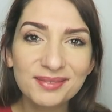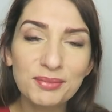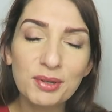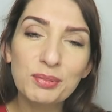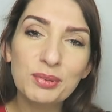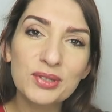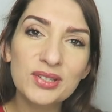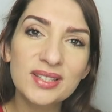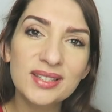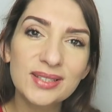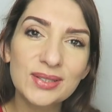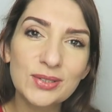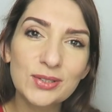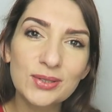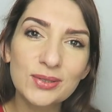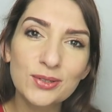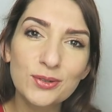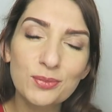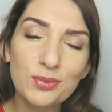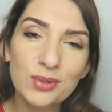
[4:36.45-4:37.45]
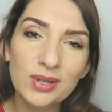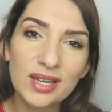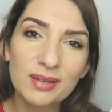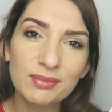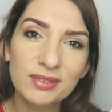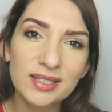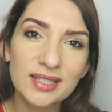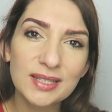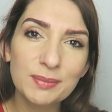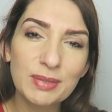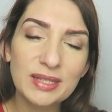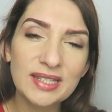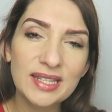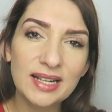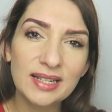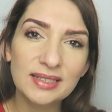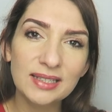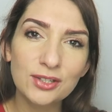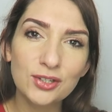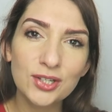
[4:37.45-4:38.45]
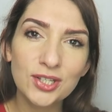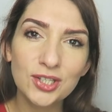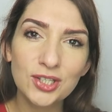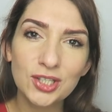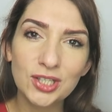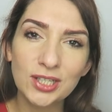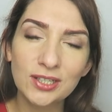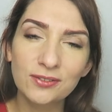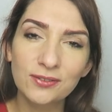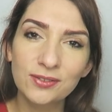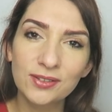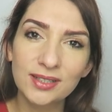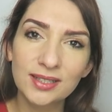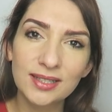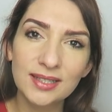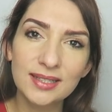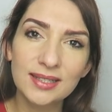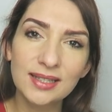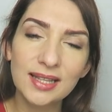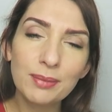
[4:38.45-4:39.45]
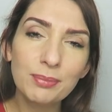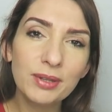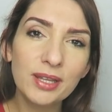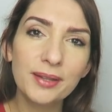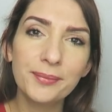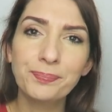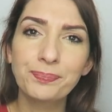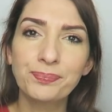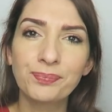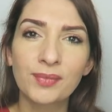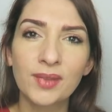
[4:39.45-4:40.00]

Po prostu kupujemy specjalny czyścik w sklepie,